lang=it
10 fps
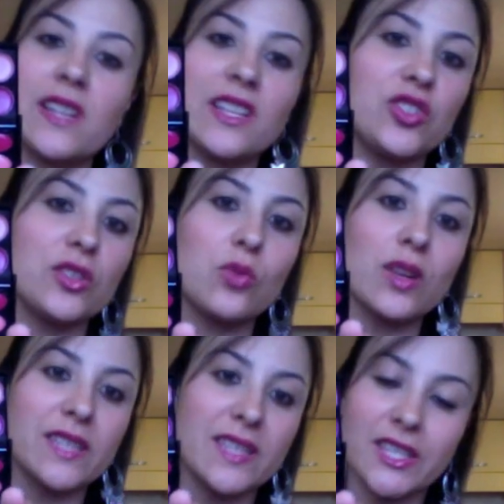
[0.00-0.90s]
tra i
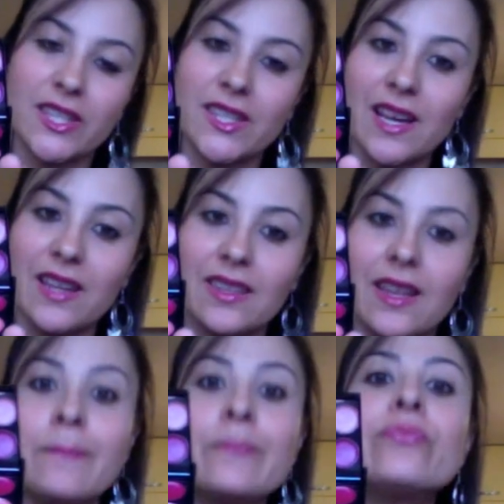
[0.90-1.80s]
50 e i
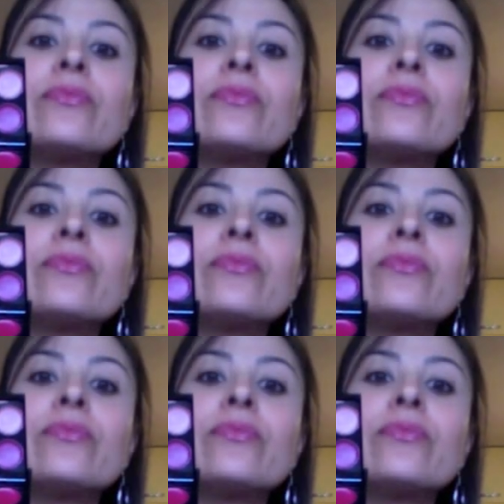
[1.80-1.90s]
60.